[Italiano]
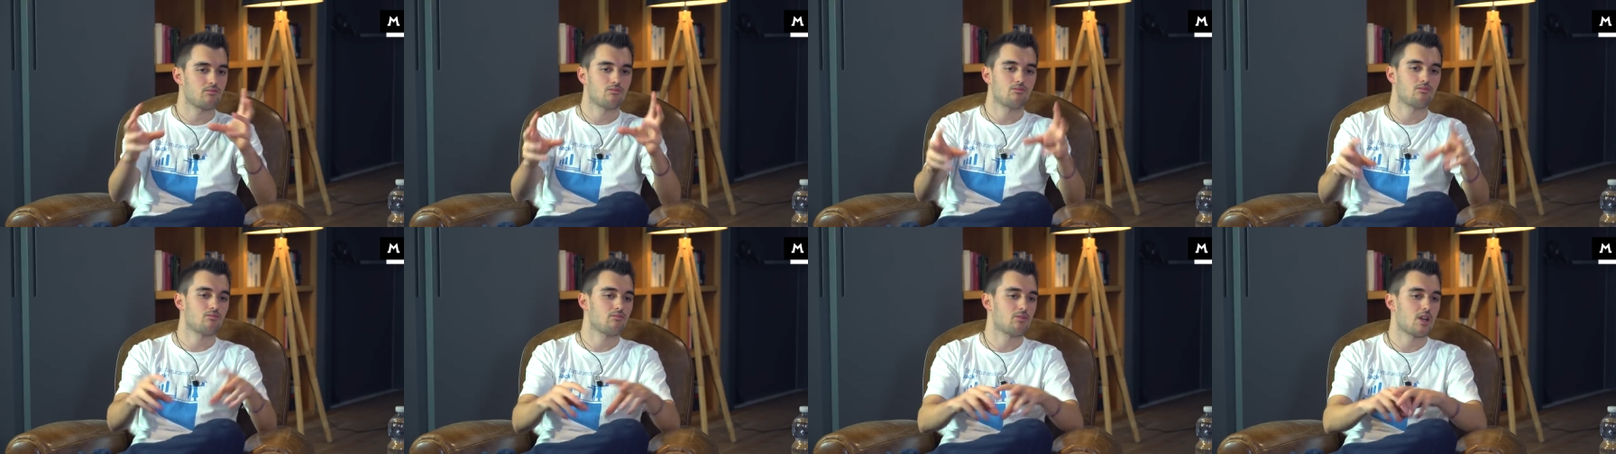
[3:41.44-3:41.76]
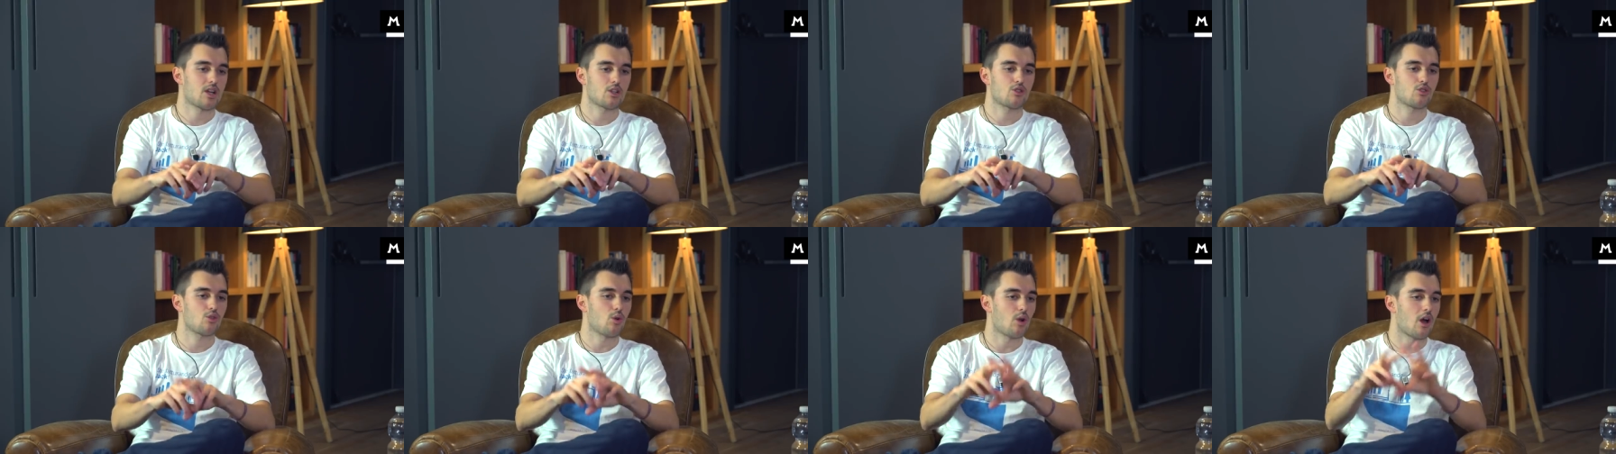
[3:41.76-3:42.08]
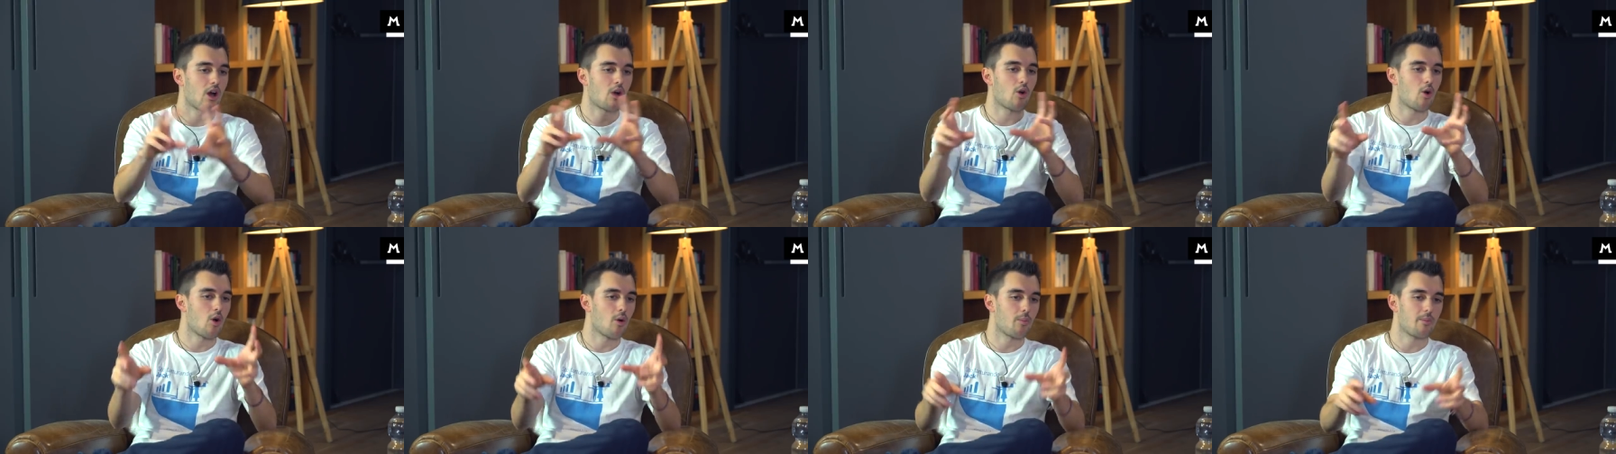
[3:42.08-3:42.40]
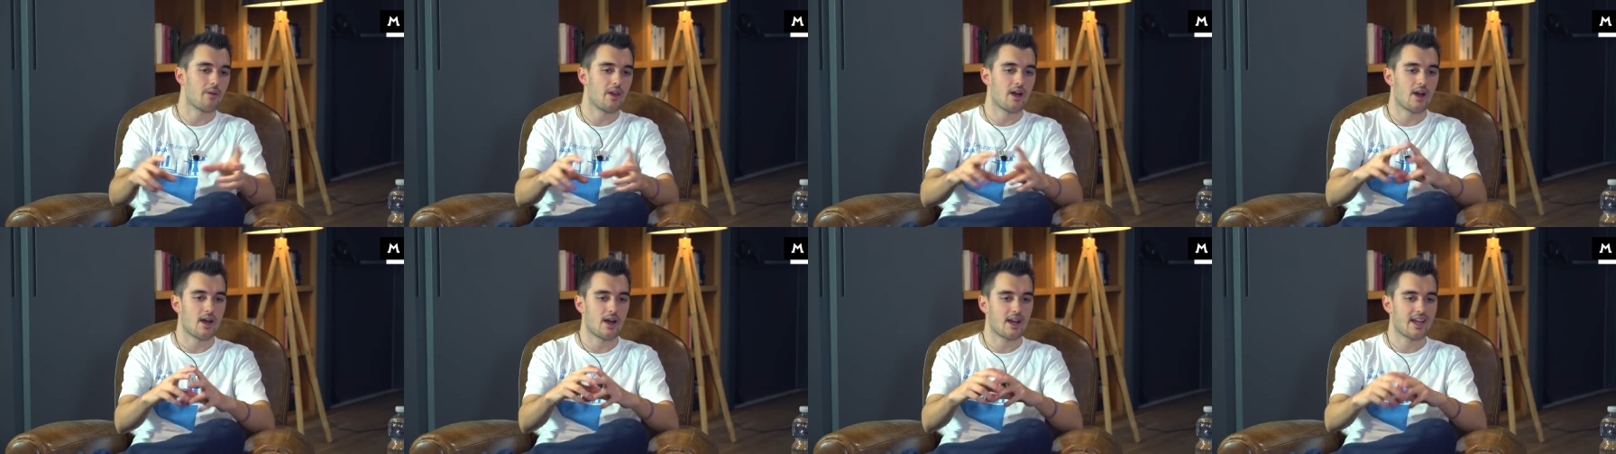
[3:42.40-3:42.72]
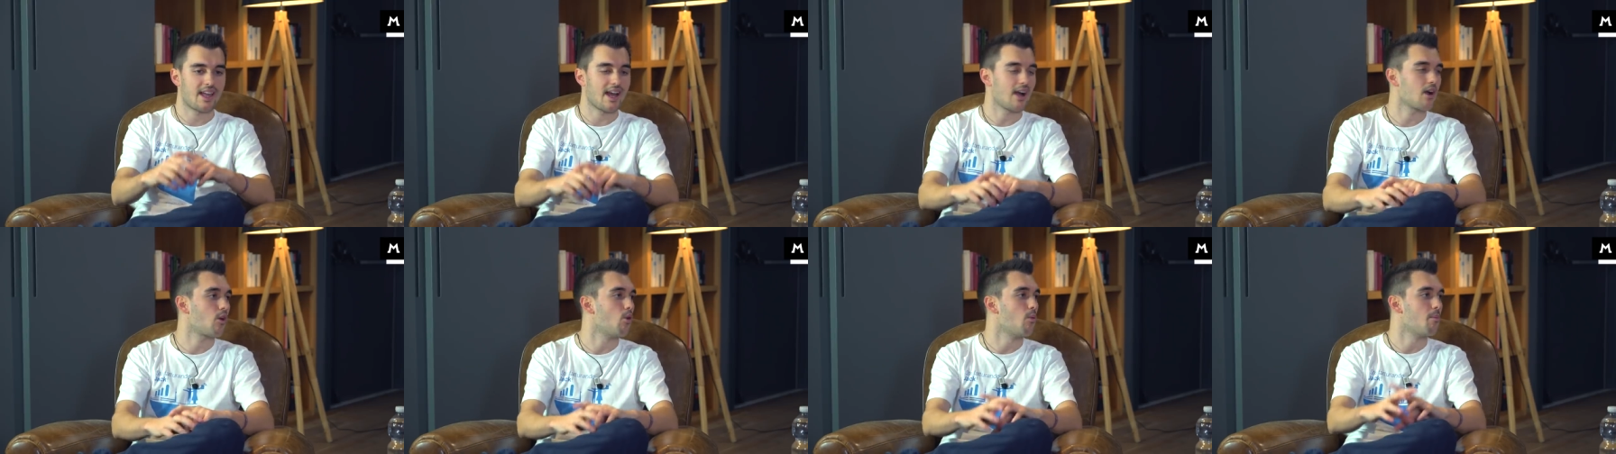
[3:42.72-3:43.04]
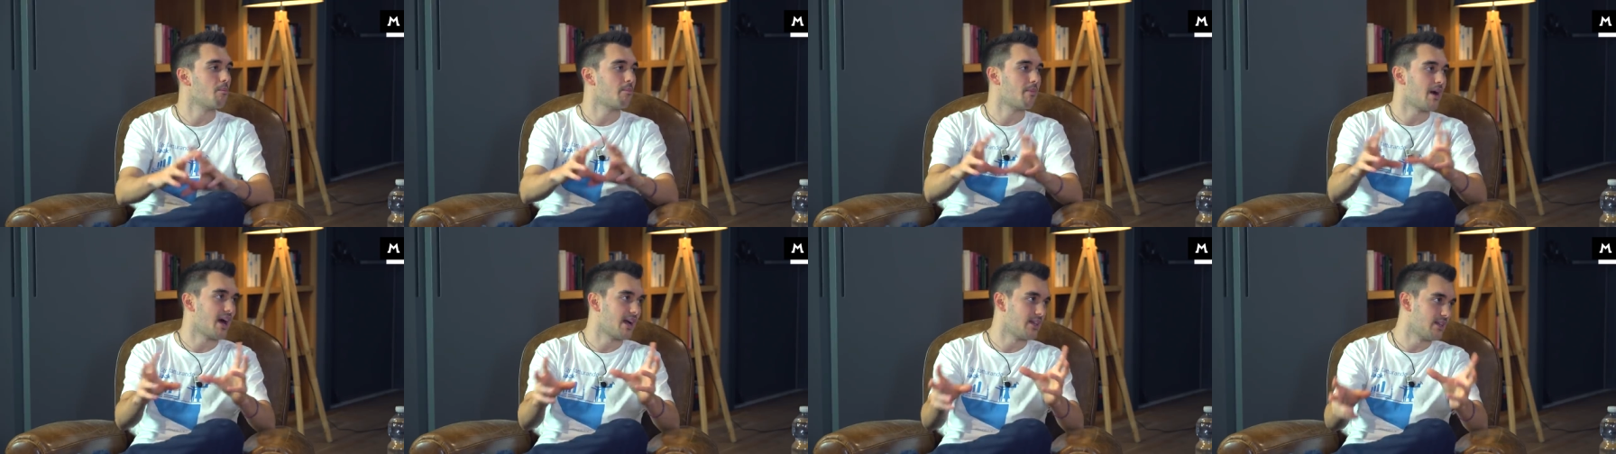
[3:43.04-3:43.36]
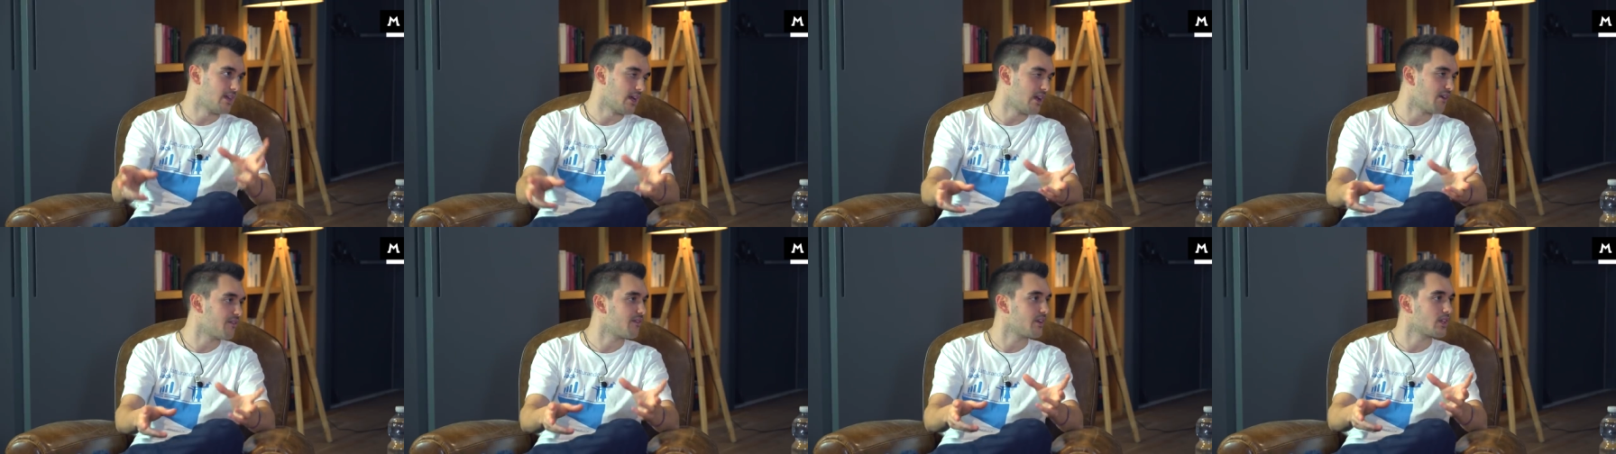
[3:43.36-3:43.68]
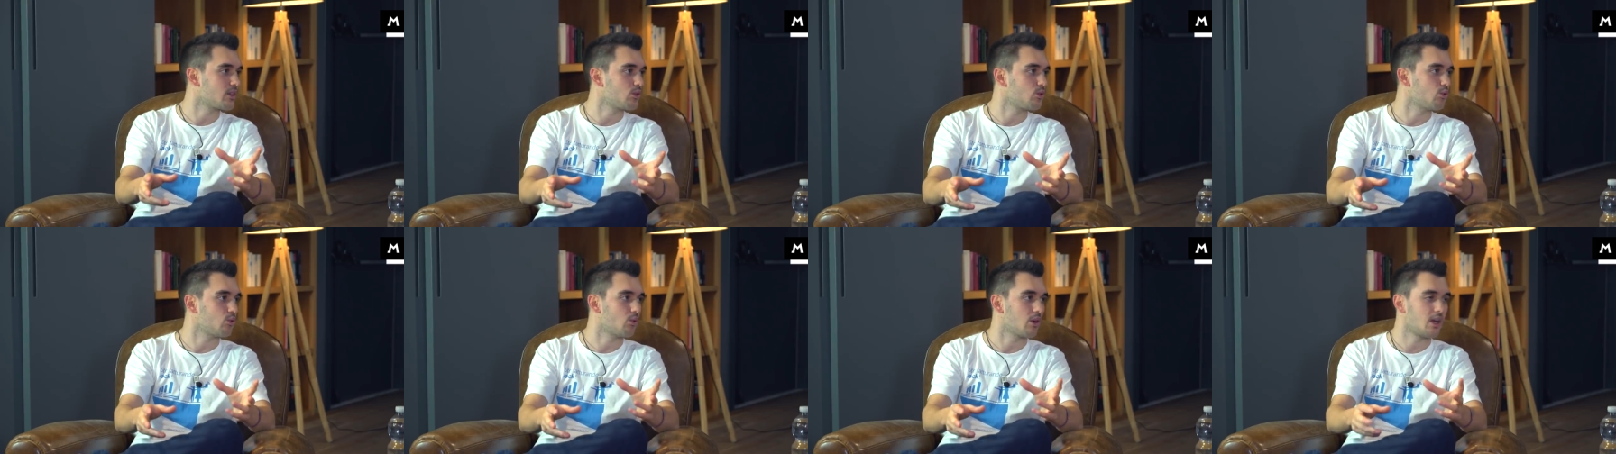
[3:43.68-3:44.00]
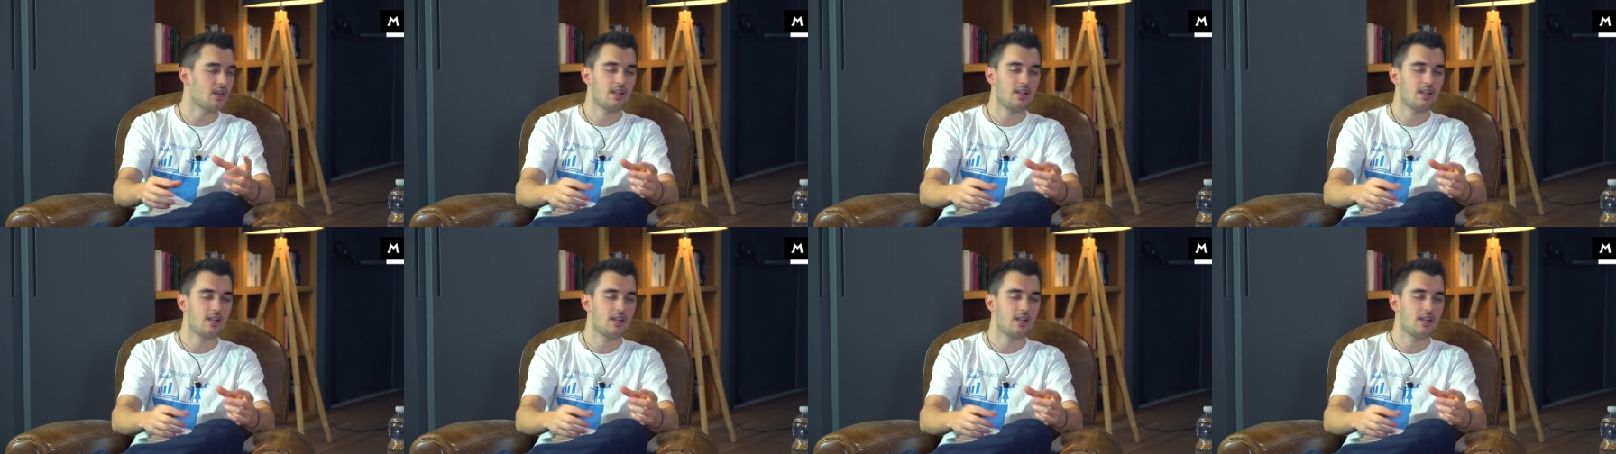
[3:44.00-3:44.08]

una sola copia che accompagna la fattura,